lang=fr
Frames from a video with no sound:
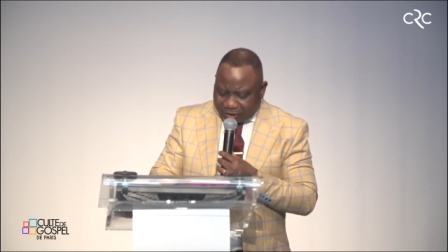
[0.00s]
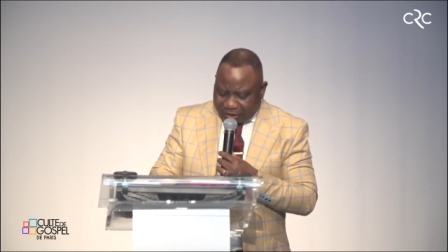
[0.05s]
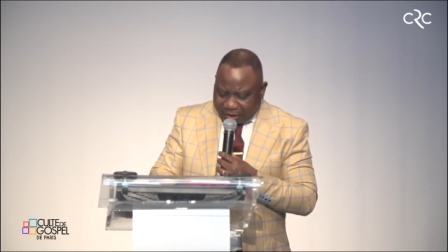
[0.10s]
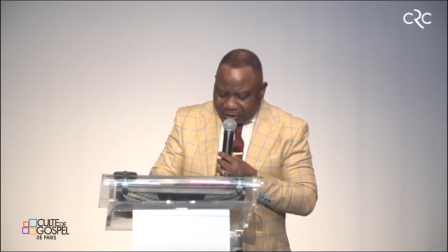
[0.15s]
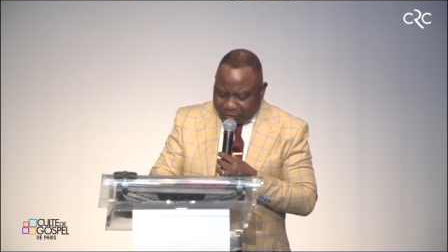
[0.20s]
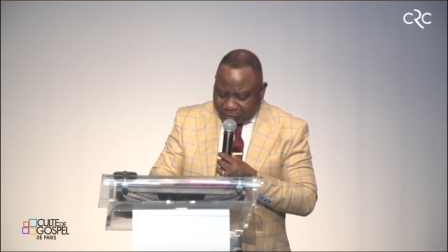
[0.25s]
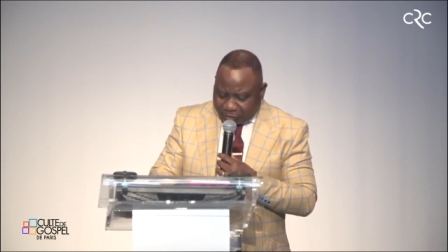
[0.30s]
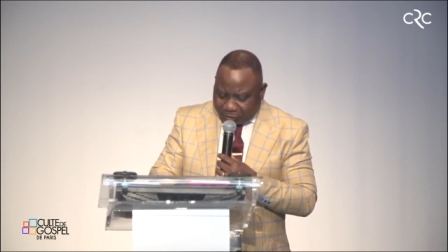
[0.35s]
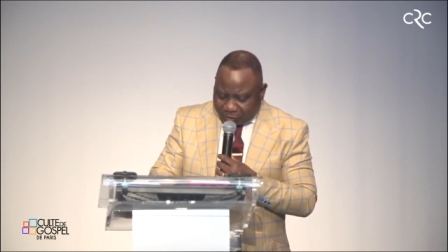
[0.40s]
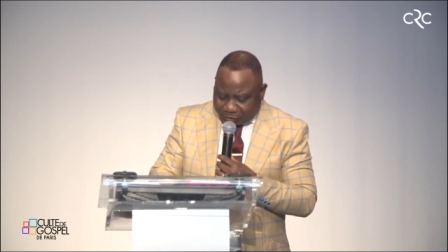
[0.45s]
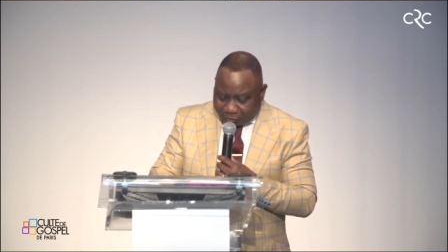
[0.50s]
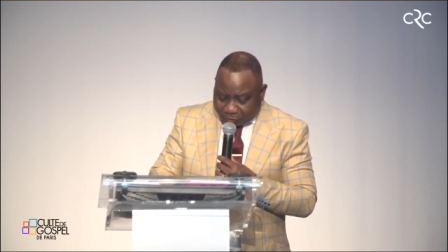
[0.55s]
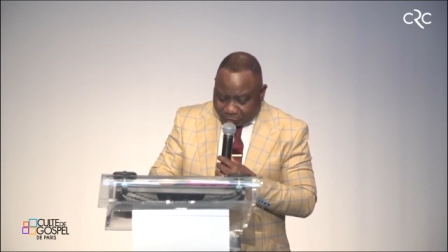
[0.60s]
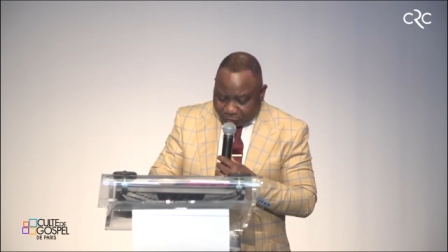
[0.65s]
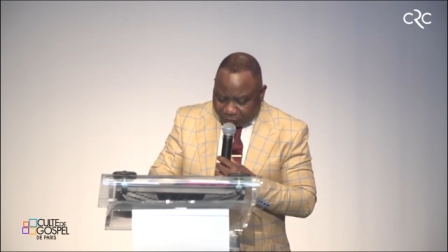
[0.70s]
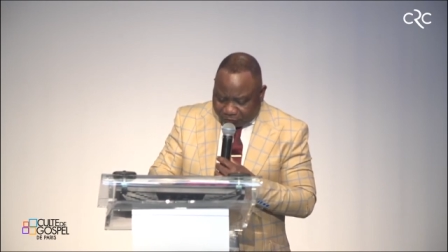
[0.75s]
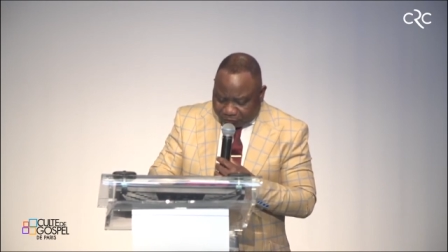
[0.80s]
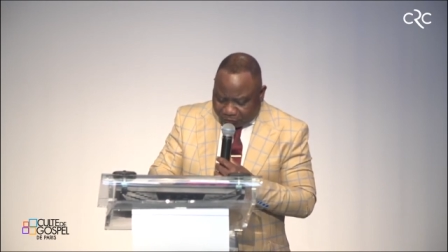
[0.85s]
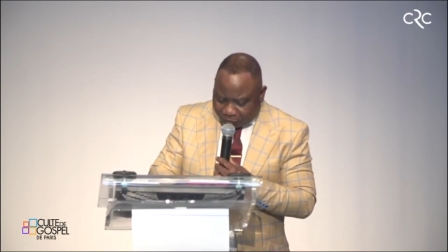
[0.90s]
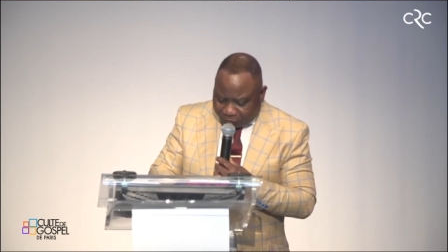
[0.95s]
et de
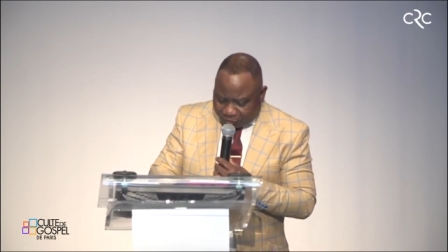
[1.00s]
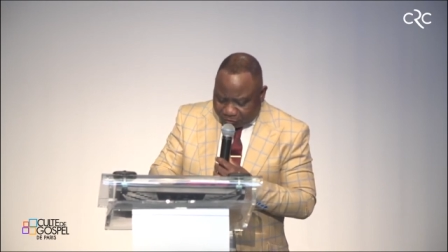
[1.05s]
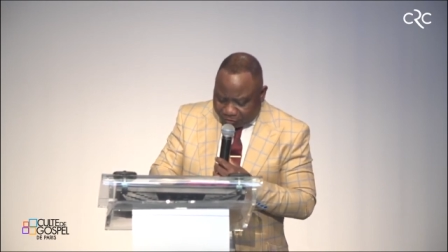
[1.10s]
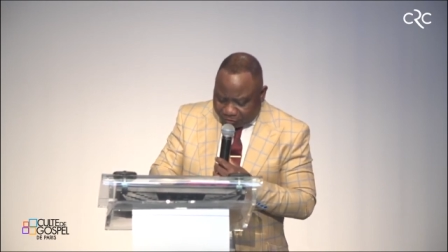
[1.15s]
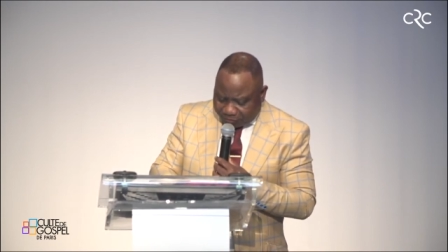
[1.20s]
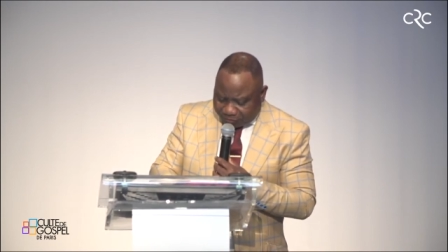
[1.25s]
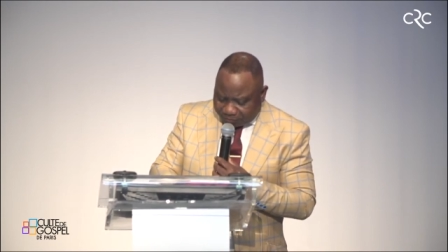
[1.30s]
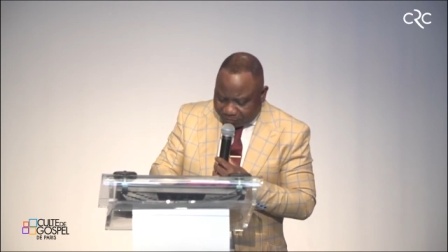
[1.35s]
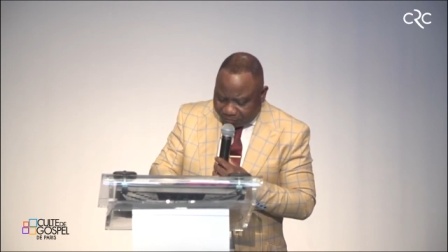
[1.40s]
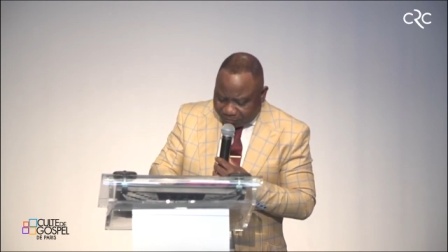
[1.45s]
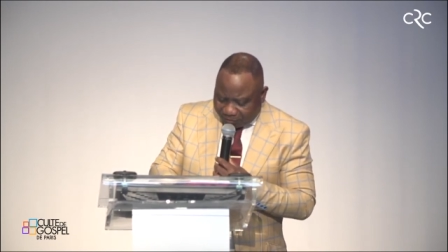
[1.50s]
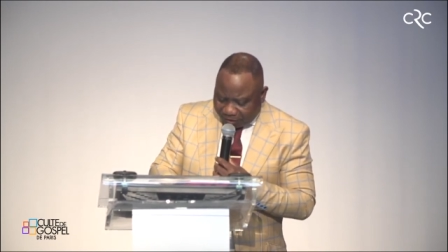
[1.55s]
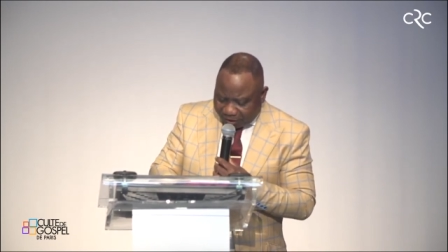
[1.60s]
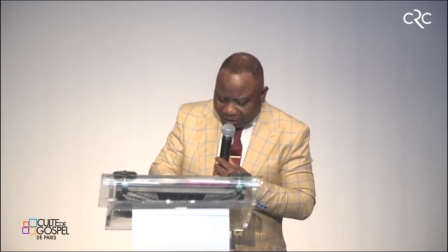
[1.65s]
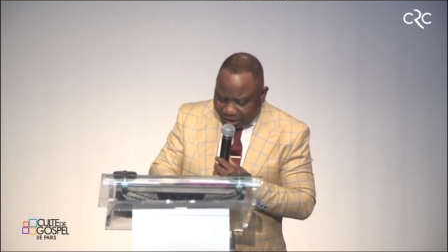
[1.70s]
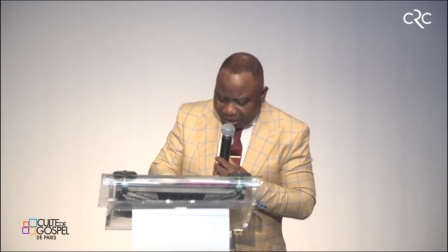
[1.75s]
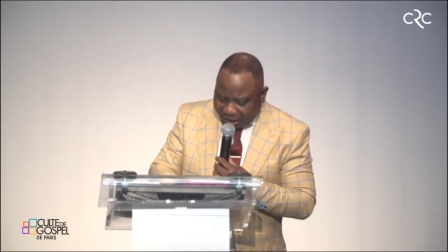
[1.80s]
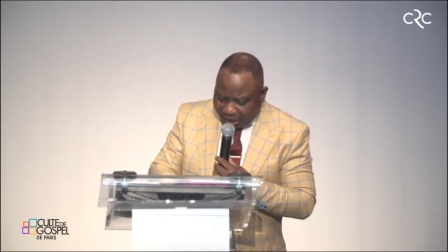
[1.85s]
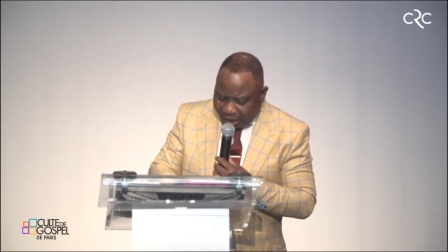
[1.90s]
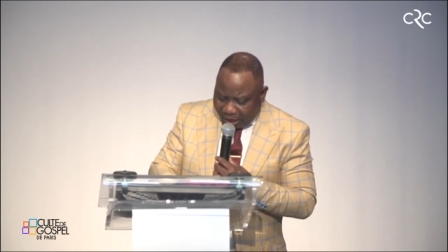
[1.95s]
Rufus,
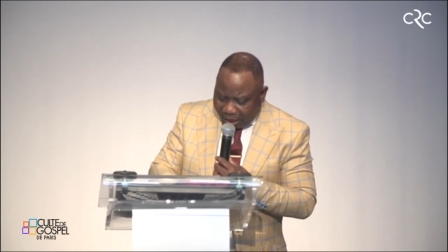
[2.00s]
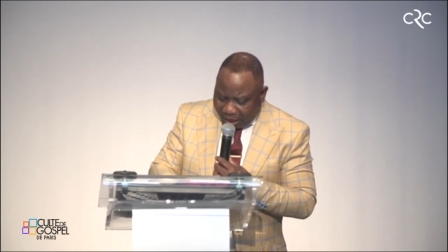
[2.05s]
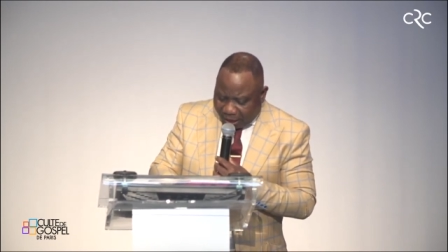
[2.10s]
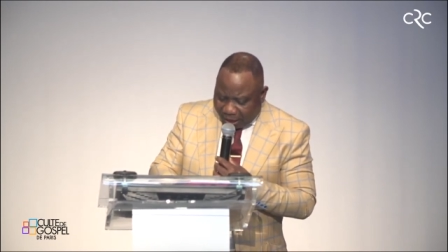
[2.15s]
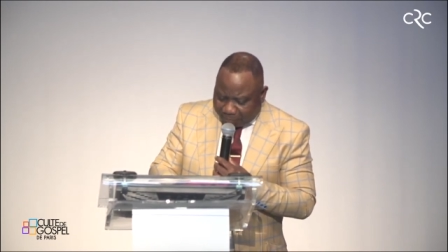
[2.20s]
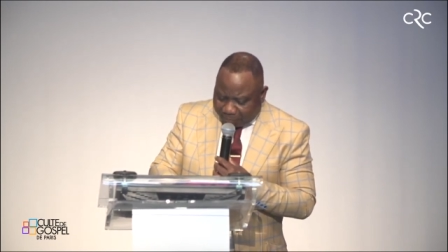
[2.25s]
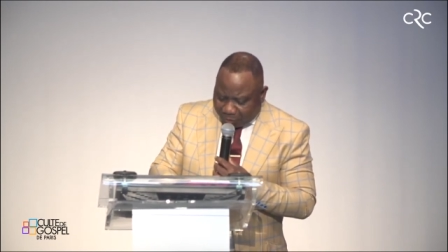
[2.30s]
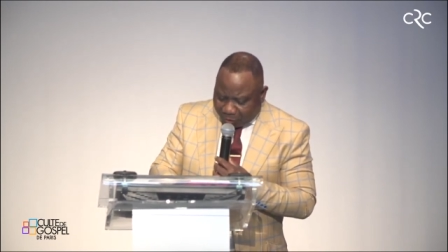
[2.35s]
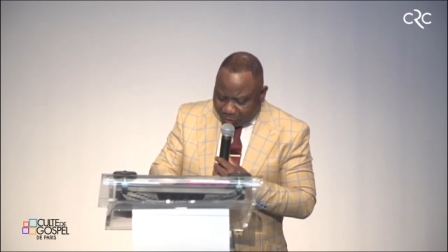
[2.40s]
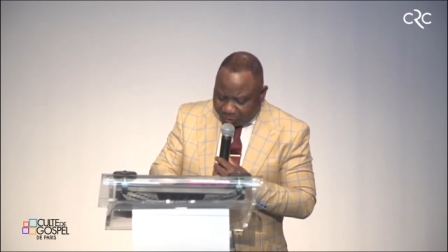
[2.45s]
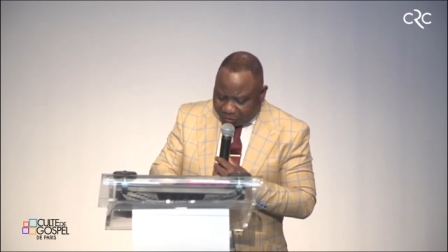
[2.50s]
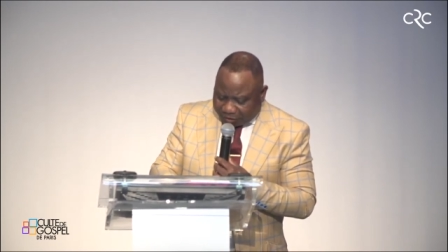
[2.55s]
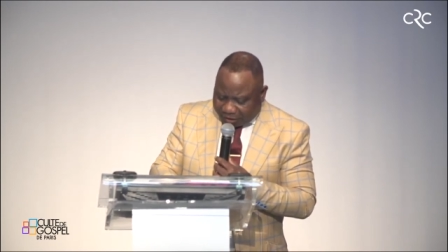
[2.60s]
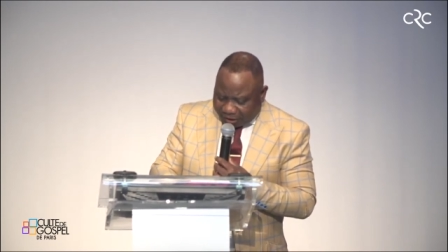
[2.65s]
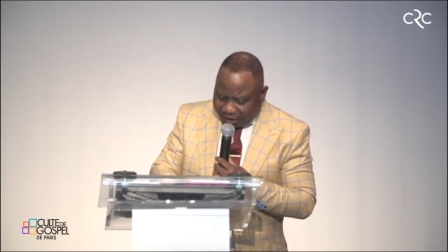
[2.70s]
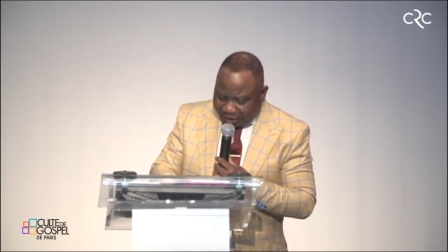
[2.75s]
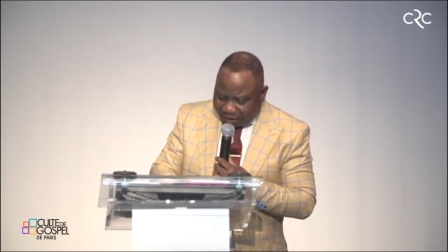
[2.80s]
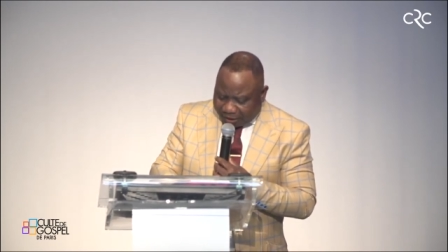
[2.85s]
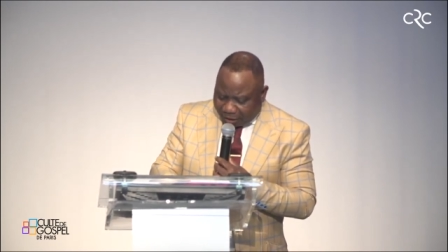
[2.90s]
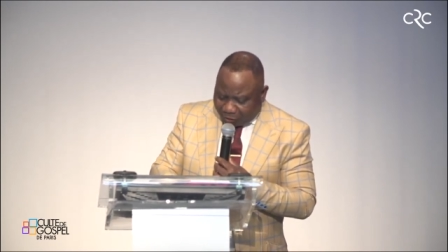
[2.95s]
à
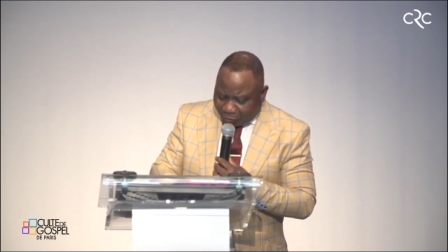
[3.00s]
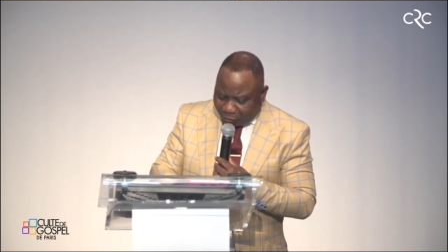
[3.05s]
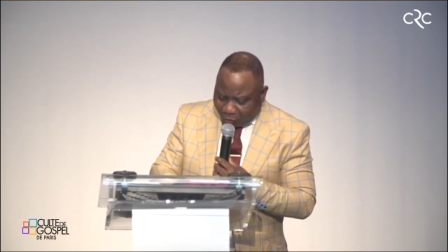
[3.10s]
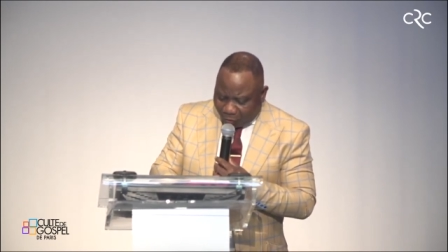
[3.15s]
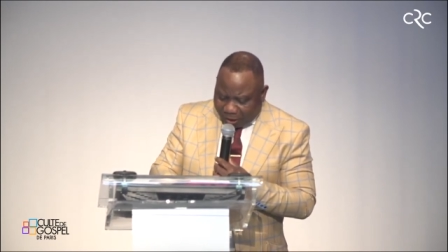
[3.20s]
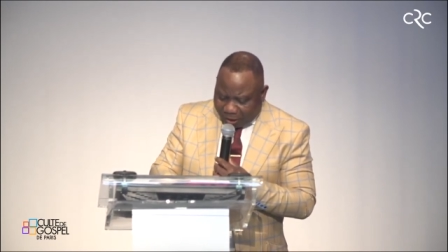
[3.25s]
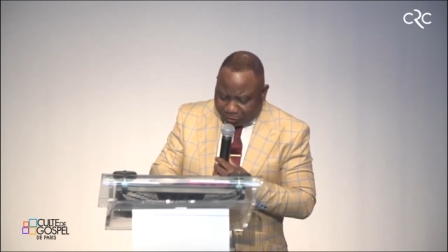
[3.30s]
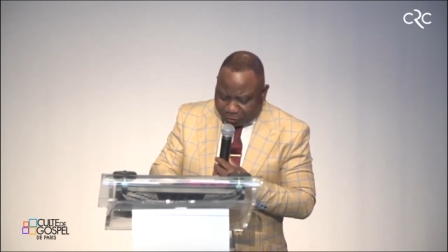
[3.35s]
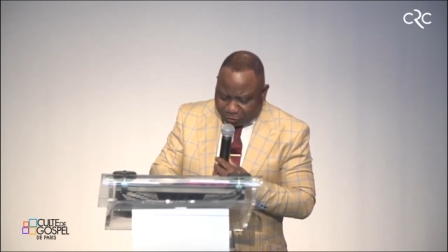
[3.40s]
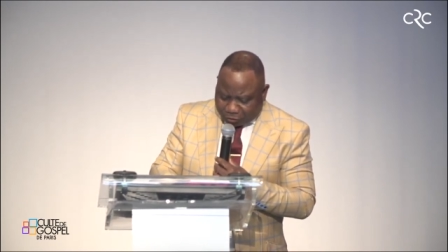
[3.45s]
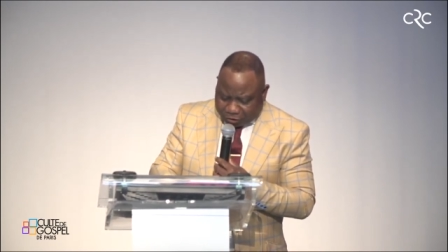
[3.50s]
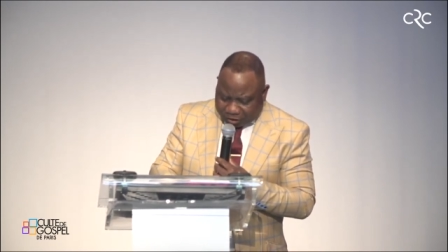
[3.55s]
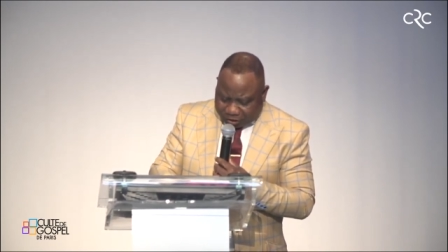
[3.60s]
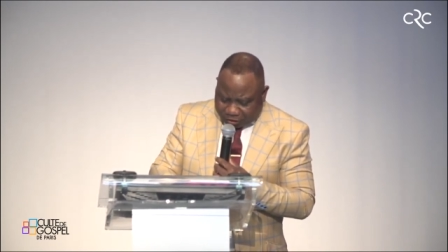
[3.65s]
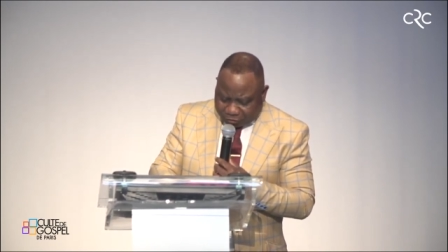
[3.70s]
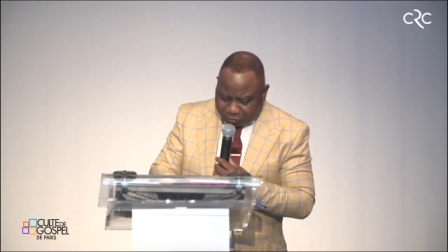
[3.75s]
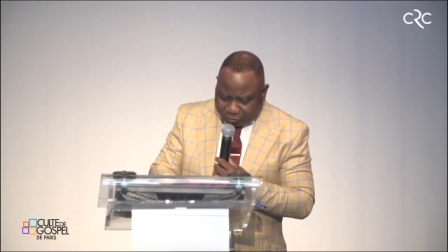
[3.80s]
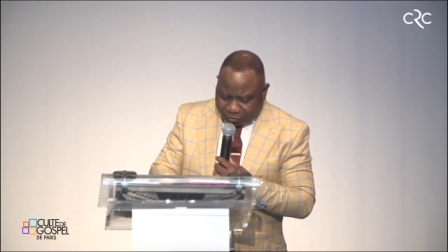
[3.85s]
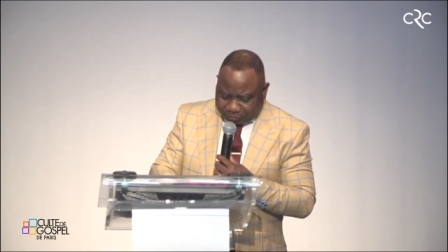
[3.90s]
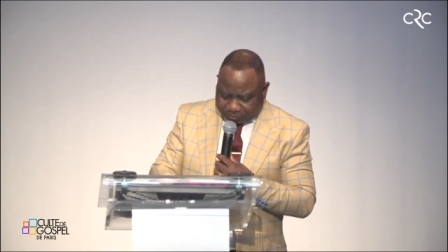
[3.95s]
porter la croix de
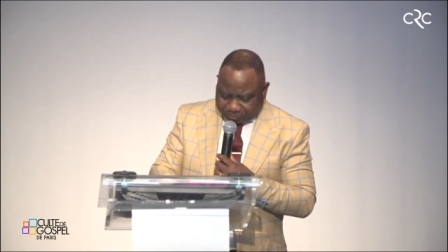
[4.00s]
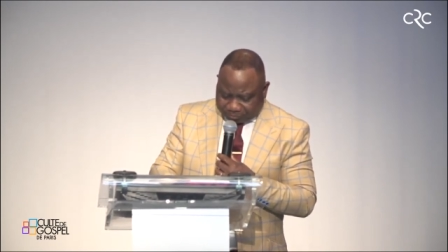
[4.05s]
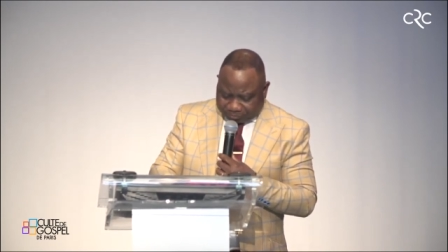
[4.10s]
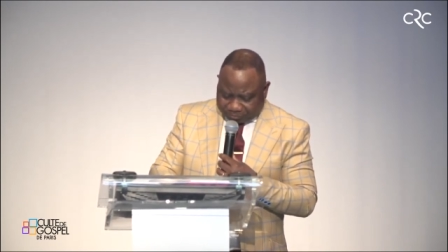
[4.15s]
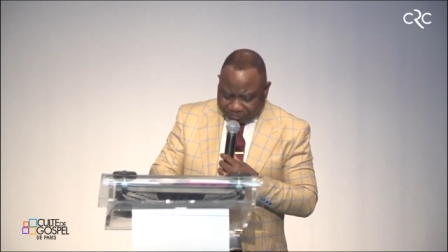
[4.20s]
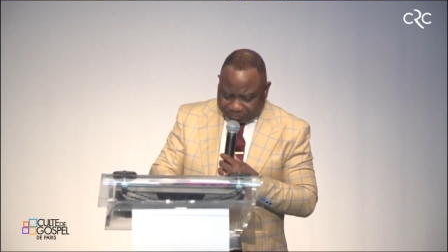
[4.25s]
Jésus.